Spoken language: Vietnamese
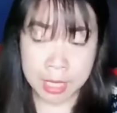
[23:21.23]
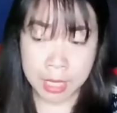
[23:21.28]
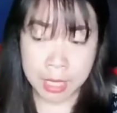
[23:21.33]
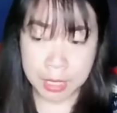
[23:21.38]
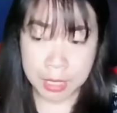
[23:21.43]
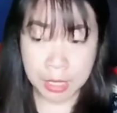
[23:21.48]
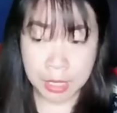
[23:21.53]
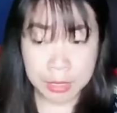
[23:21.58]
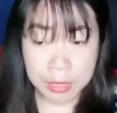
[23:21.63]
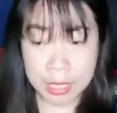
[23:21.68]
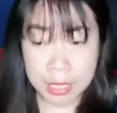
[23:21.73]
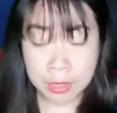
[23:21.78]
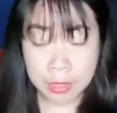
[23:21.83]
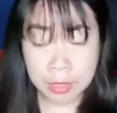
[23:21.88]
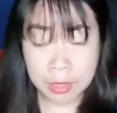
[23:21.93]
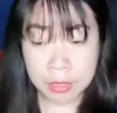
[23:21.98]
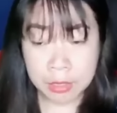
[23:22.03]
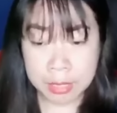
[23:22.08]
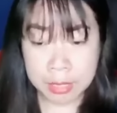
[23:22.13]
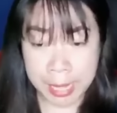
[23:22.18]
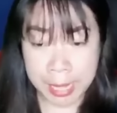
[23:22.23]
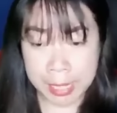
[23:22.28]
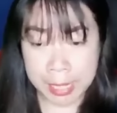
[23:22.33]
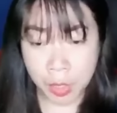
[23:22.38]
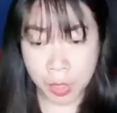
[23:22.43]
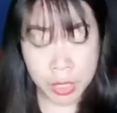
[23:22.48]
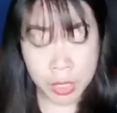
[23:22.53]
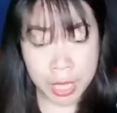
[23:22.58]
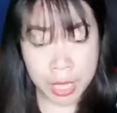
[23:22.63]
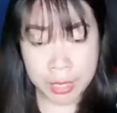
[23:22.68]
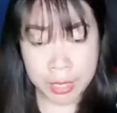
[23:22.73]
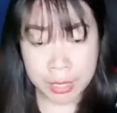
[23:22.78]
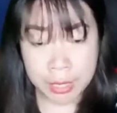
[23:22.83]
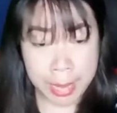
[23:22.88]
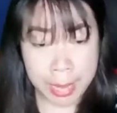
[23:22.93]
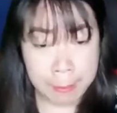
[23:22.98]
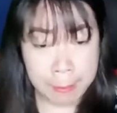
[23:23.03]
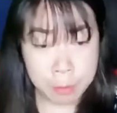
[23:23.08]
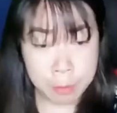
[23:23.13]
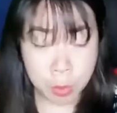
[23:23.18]
những tính từ này có thể được
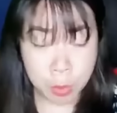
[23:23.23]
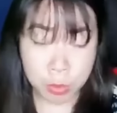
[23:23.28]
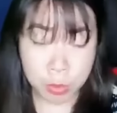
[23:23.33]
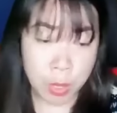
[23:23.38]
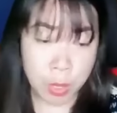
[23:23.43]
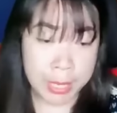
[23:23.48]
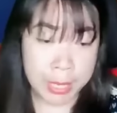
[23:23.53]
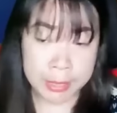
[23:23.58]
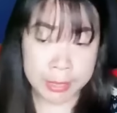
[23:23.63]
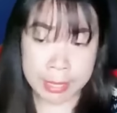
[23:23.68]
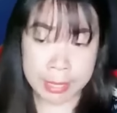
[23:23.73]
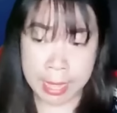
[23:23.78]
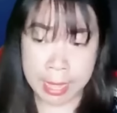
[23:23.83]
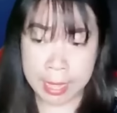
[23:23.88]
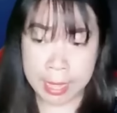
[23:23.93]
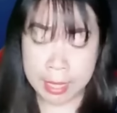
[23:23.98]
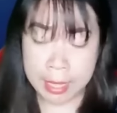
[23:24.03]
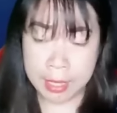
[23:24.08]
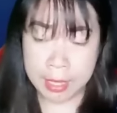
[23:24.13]
áp dụng cho anh ta.